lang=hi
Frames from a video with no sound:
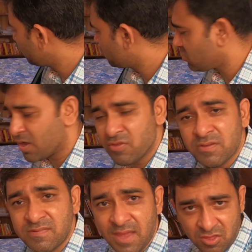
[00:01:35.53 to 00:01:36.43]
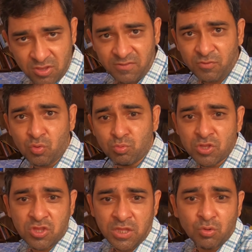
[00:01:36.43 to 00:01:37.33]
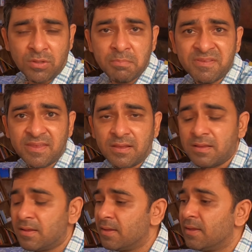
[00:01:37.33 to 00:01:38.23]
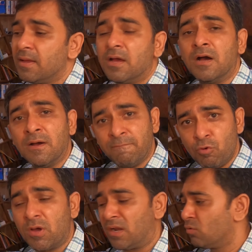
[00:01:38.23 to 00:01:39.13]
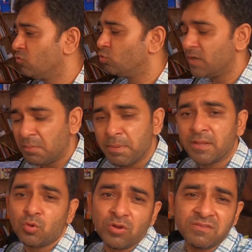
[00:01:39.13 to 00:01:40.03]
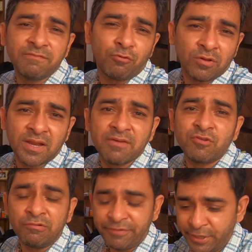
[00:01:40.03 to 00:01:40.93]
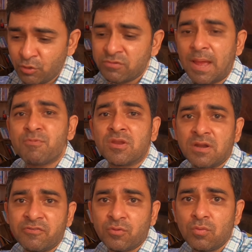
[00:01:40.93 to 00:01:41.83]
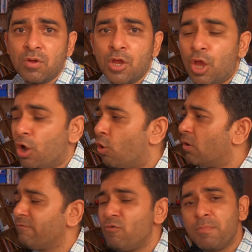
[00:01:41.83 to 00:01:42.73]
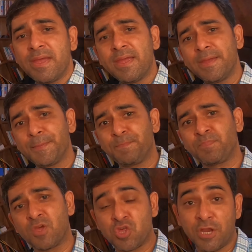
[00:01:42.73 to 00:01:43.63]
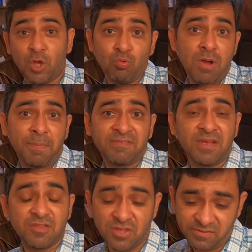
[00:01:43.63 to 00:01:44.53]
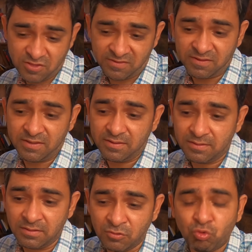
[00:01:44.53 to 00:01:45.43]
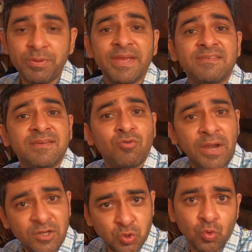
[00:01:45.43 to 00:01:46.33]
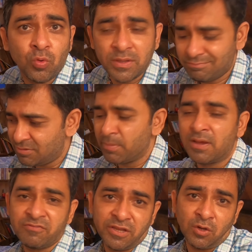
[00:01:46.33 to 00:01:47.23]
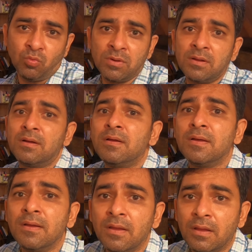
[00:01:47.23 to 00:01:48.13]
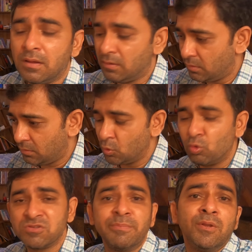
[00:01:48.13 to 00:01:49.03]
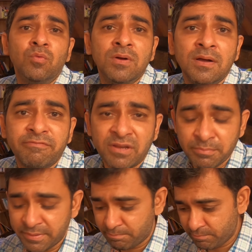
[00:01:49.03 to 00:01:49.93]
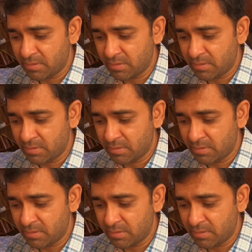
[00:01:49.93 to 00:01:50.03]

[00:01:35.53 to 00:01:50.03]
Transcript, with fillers: कुछ चार्जर्स गैजेट्स जो मुझे चाहिए होते हैं बेसिक वो कर रहा हूँ सो दैट मैं थोड़ी सी फोटोग्राफ्स और वीडियोस कैप्चर कर सकूँ और वो मैं शेयर हम्म, करूँगा आपके साथ जैसे जैसे सुबह से वो राइड शुरू होगी जब मैं घर से निकलूँगा लोगों से मिलूँगा फिर मैं